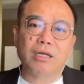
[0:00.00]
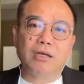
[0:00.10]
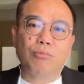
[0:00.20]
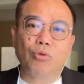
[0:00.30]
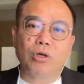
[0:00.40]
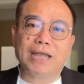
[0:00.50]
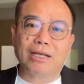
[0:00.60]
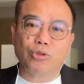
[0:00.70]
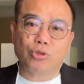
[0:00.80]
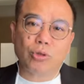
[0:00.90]
不过在他
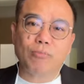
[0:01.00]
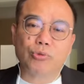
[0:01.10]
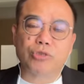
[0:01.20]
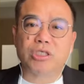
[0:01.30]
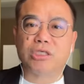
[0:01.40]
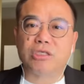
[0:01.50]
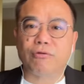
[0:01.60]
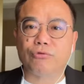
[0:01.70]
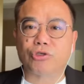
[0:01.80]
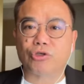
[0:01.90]
宣布新的副
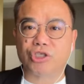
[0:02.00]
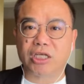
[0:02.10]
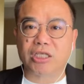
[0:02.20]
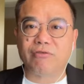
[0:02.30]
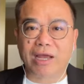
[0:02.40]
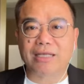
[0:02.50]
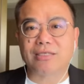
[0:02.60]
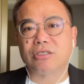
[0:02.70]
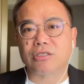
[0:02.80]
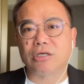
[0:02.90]
手 J D Vance
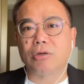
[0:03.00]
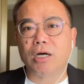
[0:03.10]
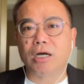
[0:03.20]
之后啊，